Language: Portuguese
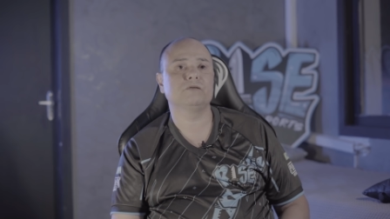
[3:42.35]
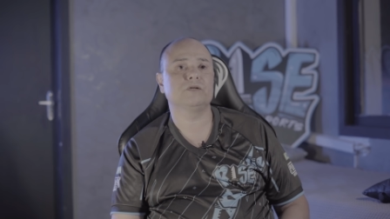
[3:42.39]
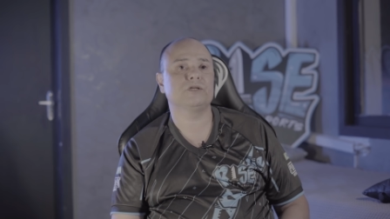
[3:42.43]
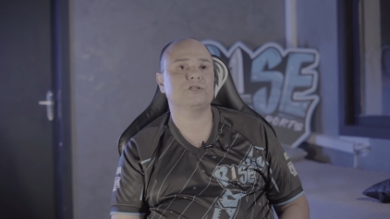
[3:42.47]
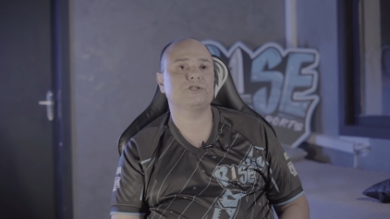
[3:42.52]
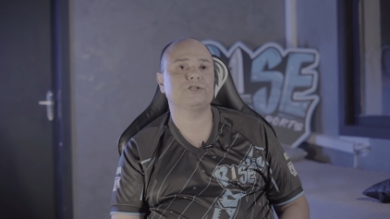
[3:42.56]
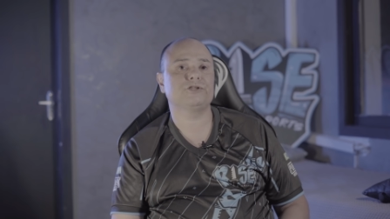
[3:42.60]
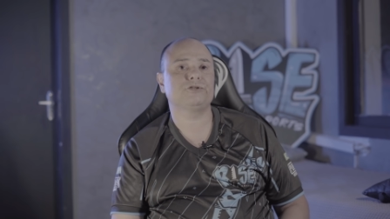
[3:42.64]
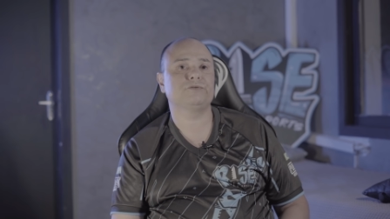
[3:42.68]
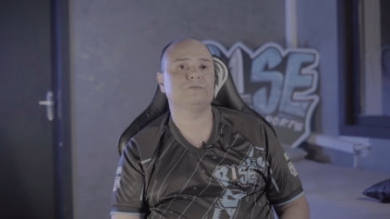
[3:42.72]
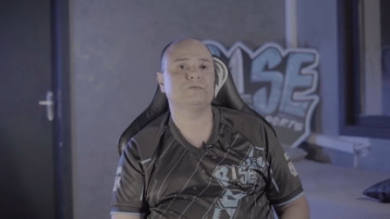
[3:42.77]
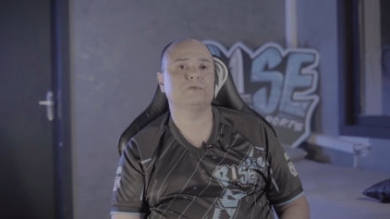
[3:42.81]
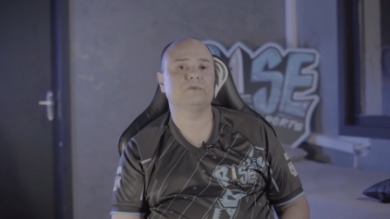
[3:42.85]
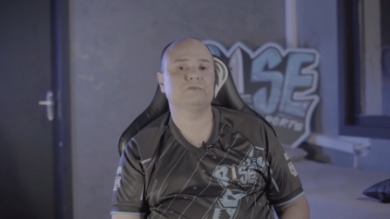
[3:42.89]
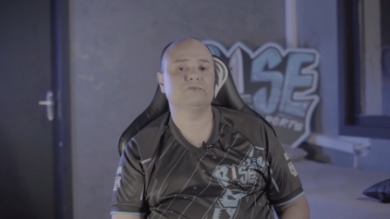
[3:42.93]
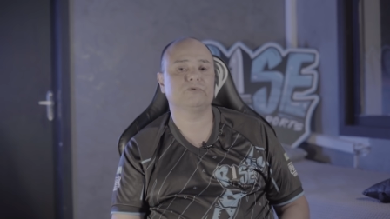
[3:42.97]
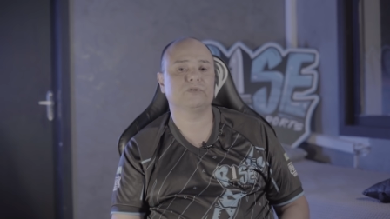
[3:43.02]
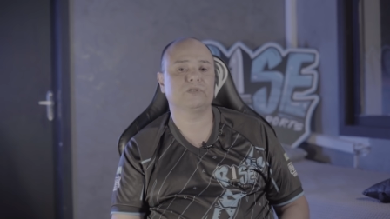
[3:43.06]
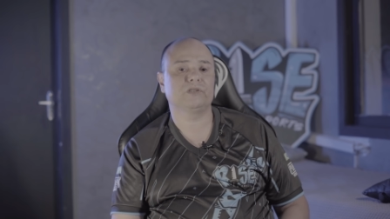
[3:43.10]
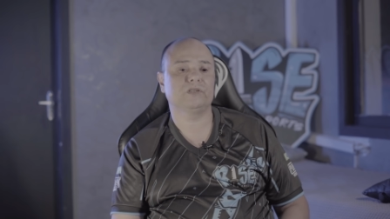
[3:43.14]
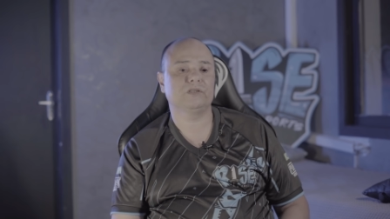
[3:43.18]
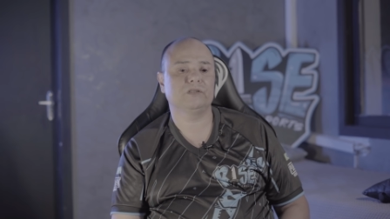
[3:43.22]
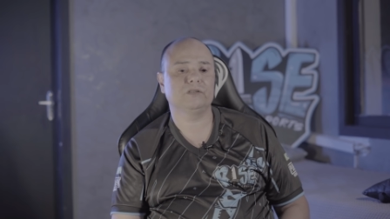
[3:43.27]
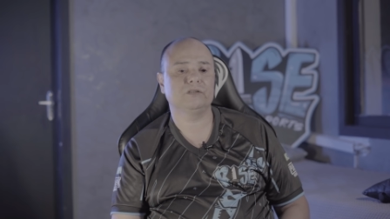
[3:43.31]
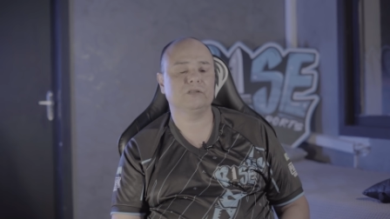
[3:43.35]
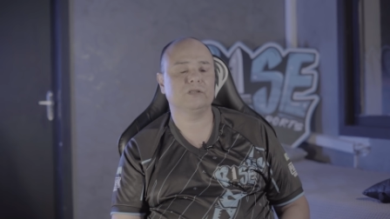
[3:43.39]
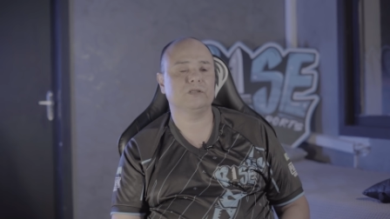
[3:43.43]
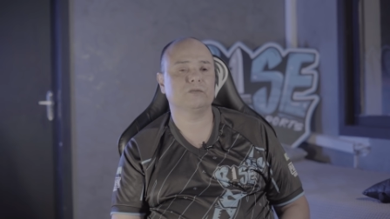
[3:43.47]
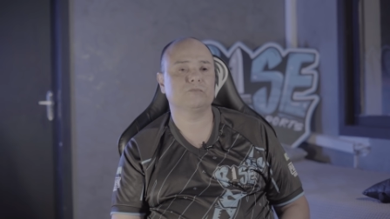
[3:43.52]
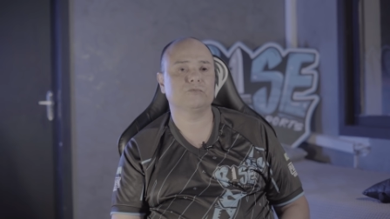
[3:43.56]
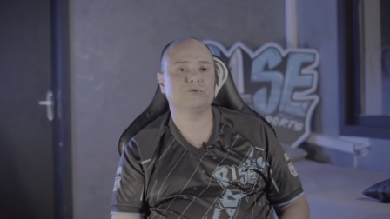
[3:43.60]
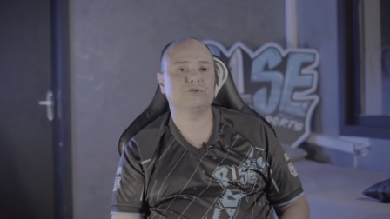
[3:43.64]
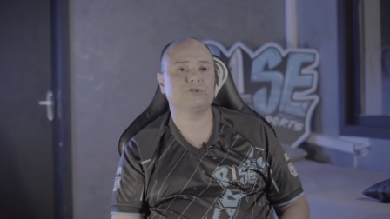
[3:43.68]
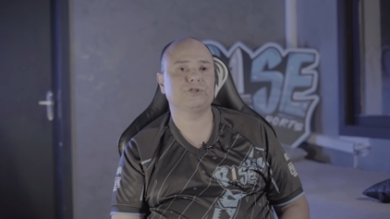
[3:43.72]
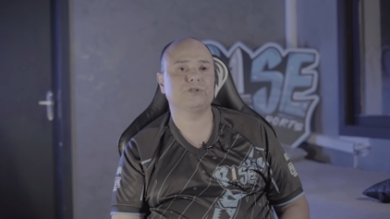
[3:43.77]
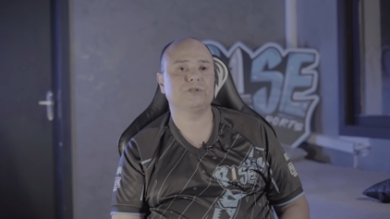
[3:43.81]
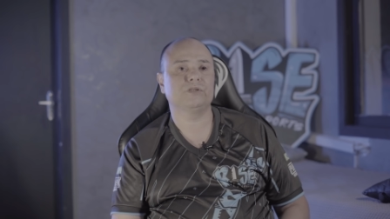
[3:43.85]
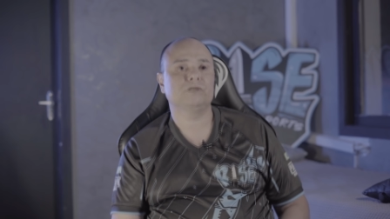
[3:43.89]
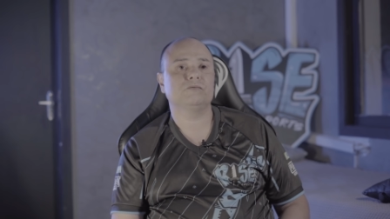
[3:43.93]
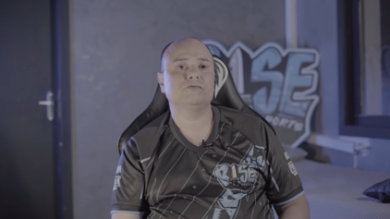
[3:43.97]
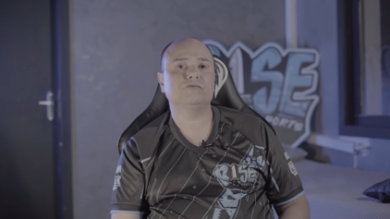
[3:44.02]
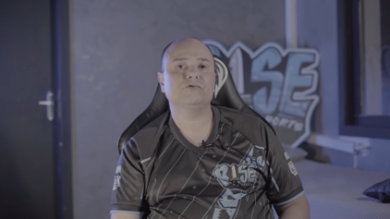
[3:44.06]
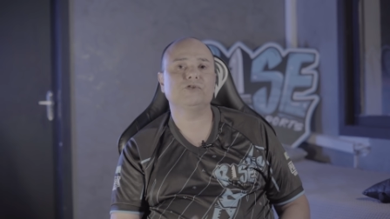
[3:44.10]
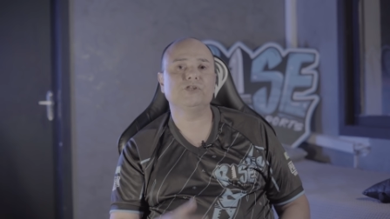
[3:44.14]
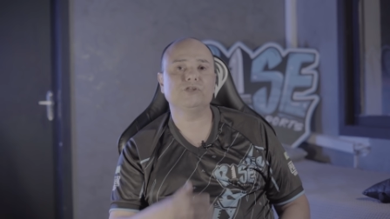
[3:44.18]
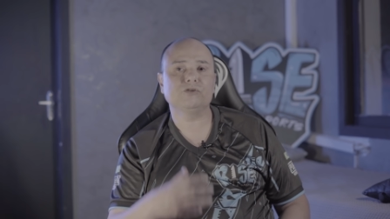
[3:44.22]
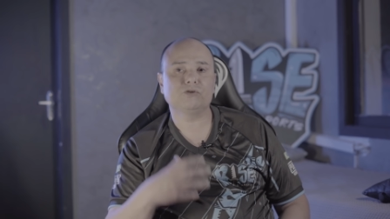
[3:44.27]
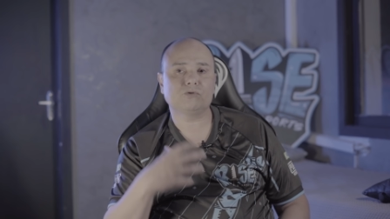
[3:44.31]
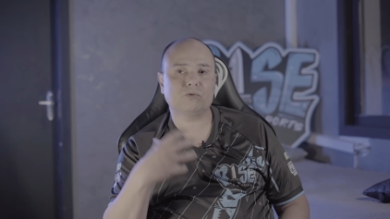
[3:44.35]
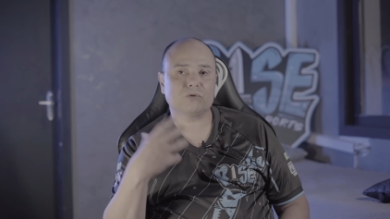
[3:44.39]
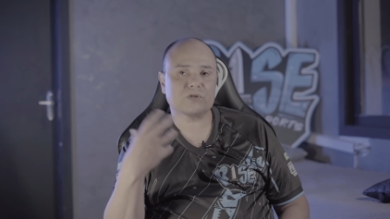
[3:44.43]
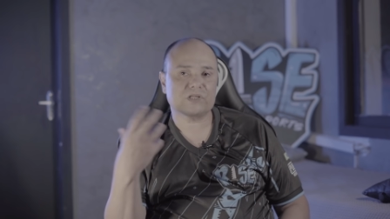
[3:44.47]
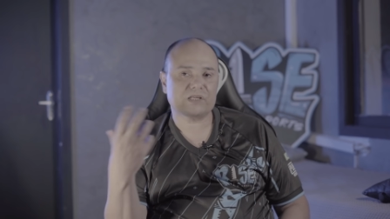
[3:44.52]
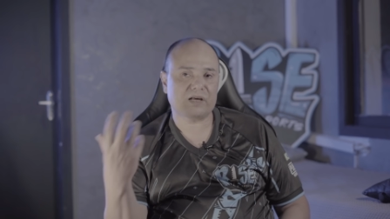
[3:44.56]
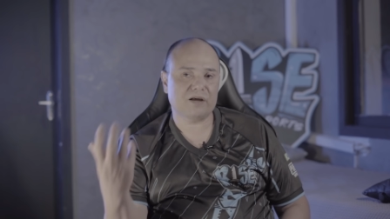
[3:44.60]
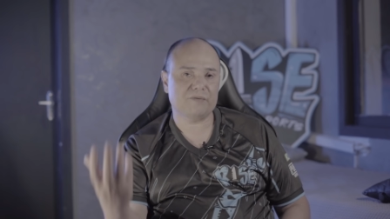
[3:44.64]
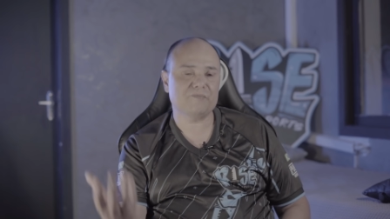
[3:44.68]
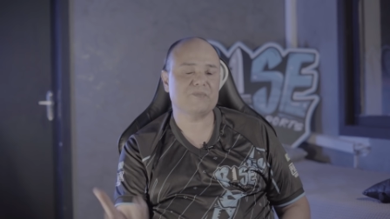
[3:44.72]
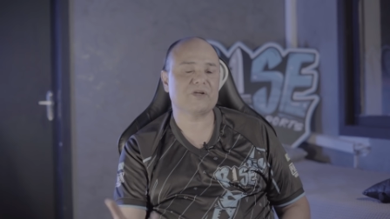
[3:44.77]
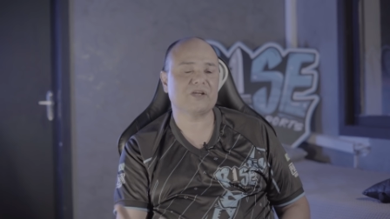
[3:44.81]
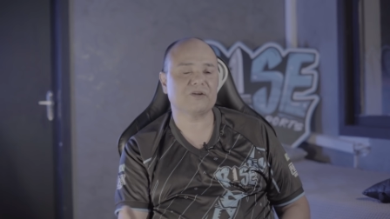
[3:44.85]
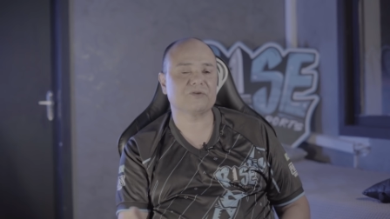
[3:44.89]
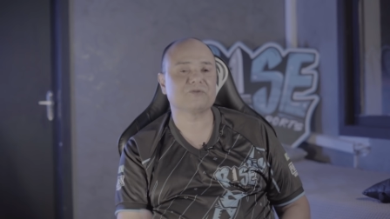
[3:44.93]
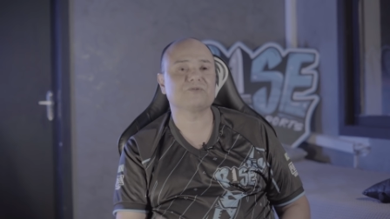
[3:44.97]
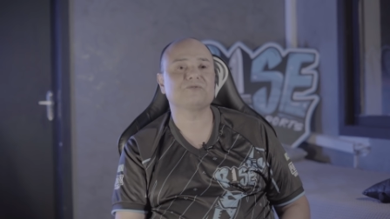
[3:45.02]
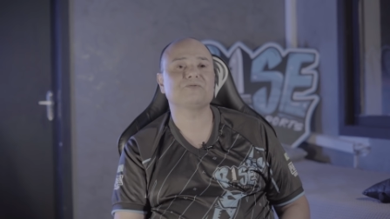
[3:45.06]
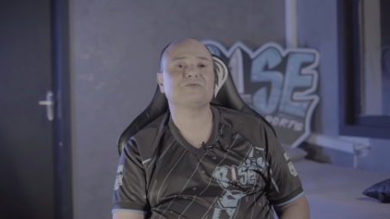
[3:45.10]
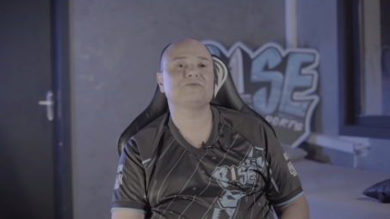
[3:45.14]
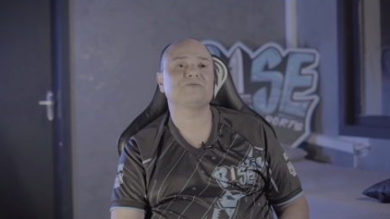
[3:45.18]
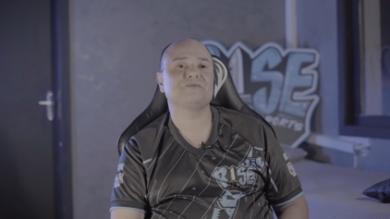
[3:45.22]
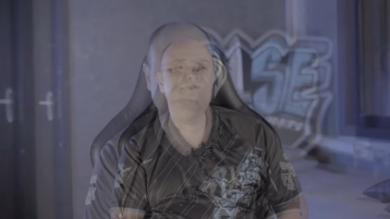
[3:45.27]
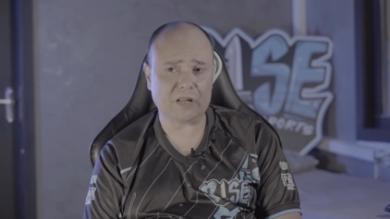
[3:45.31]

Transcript: que a gente vive aqui em termos de, de entrosamento.